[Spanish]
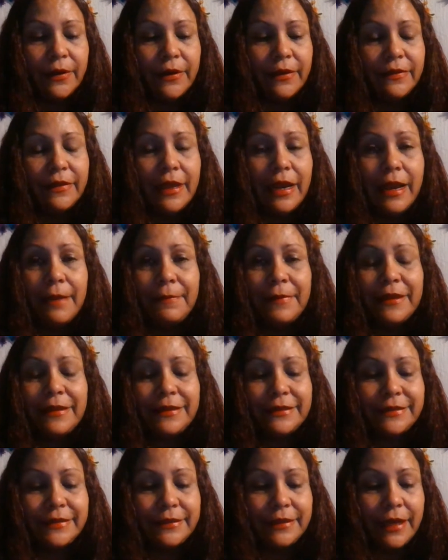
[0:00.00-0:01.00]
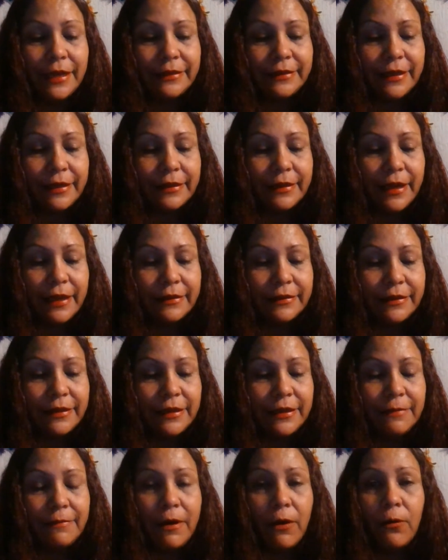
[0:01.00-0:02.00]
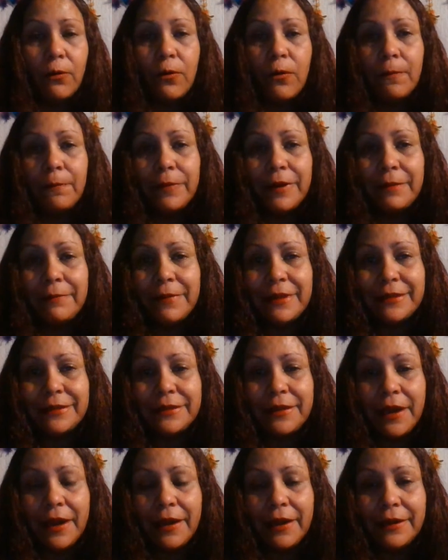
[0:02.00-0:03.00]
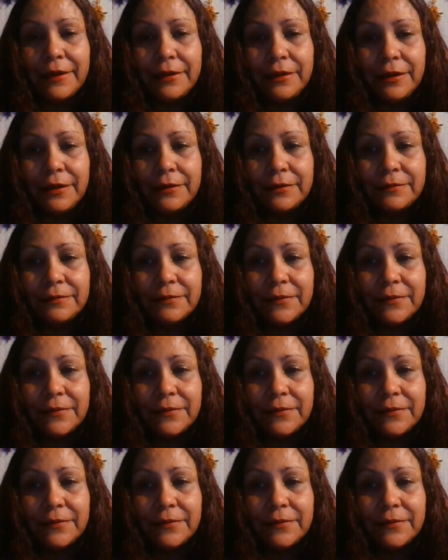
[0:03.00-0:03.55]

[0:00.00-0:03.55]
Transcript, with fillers: de la medicina alternativa o complementaria.